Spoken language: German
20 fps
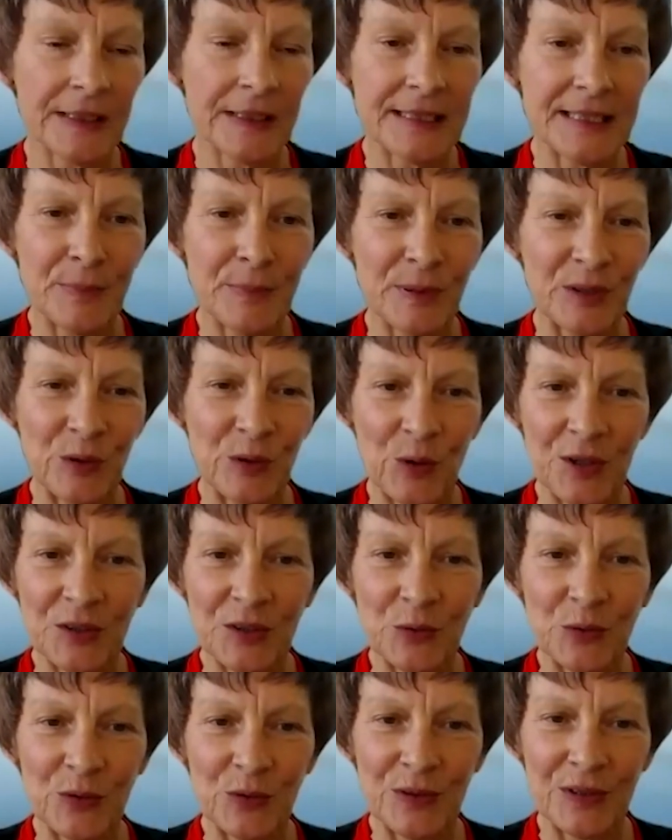die
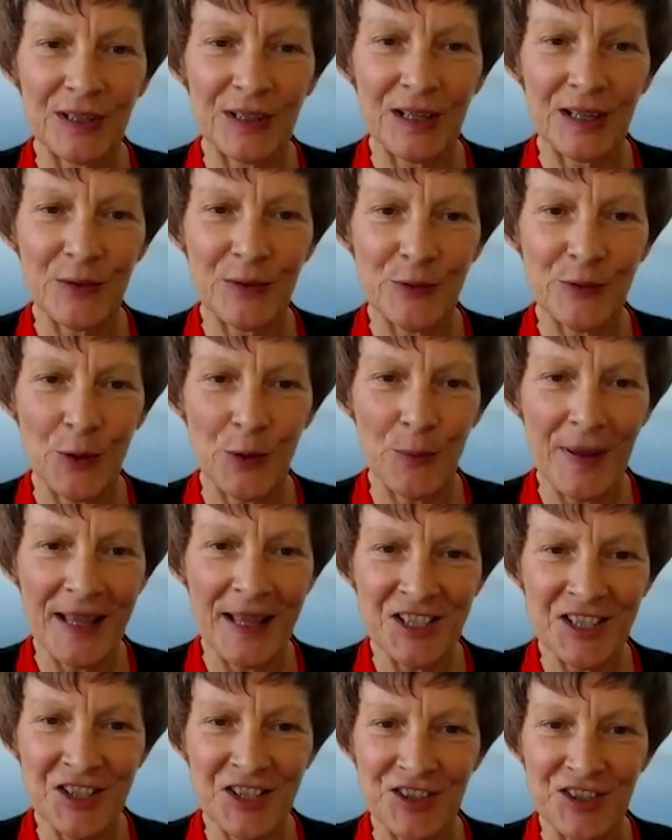Bedeutung von
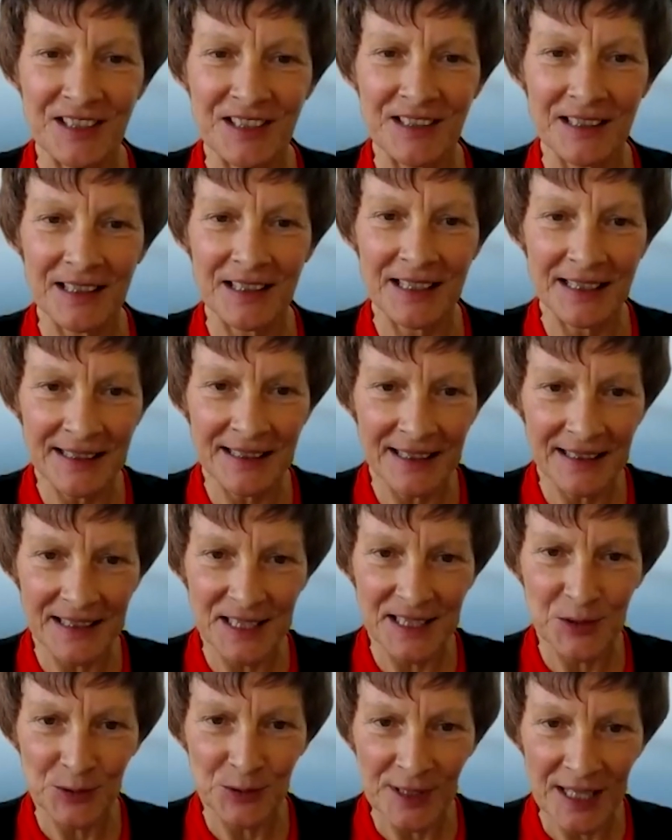Menschen in der
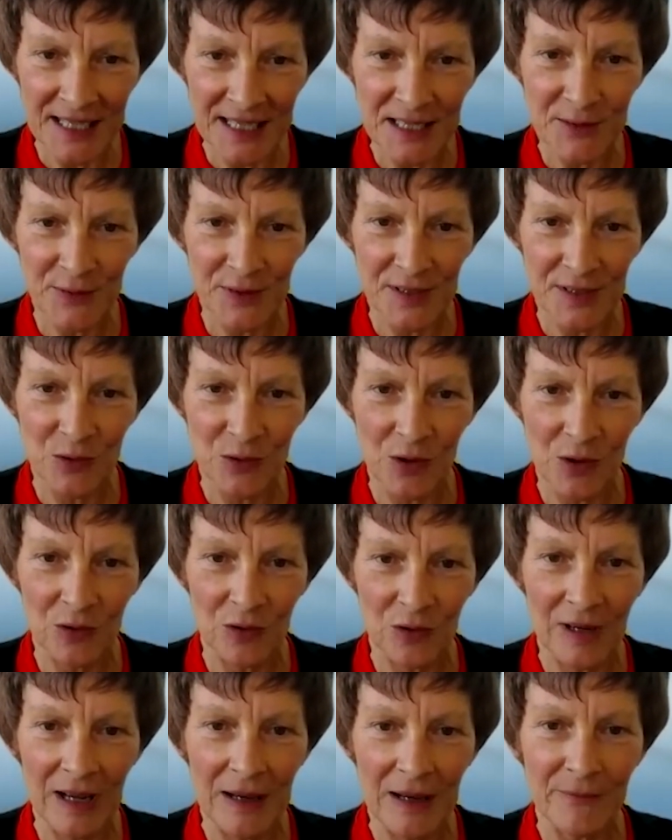
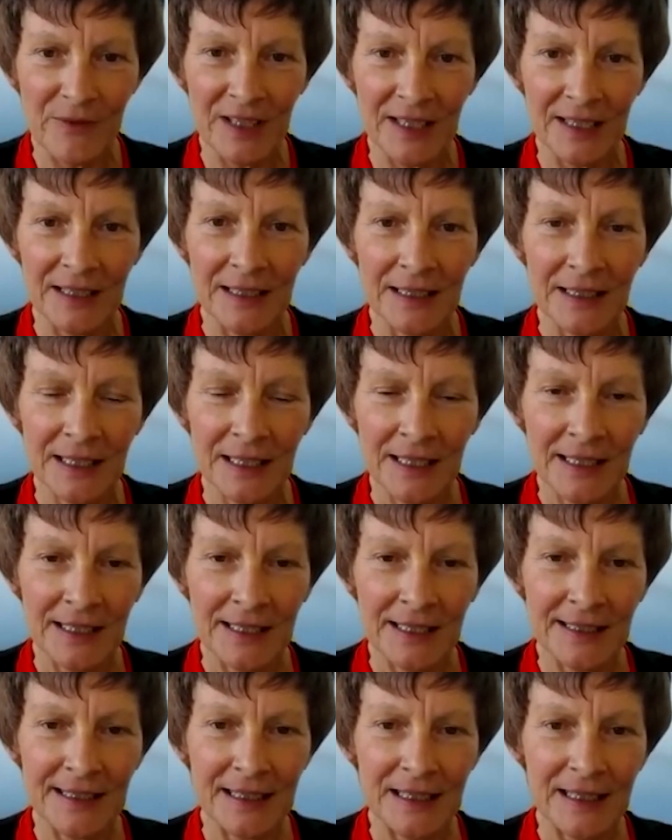Gesundheitsversorgung haben wir
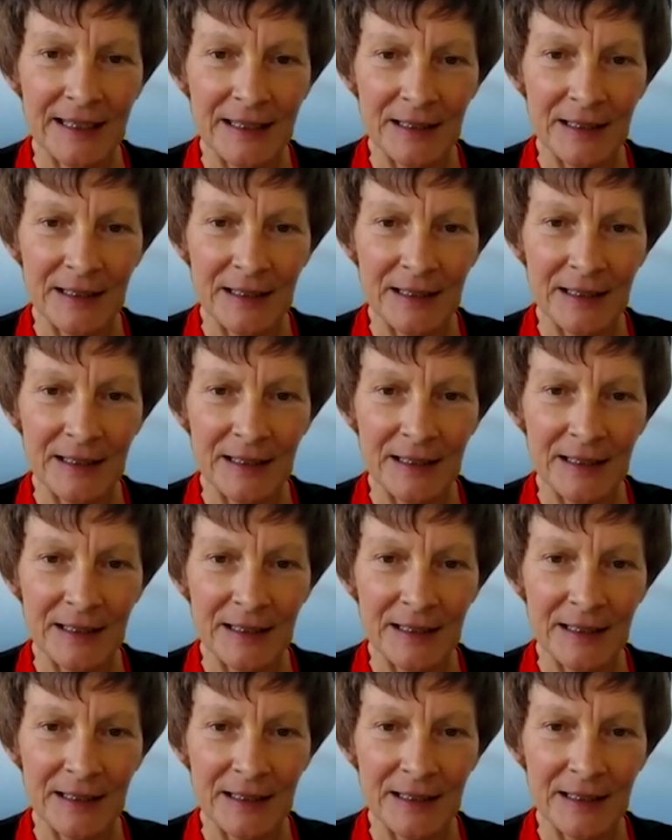in der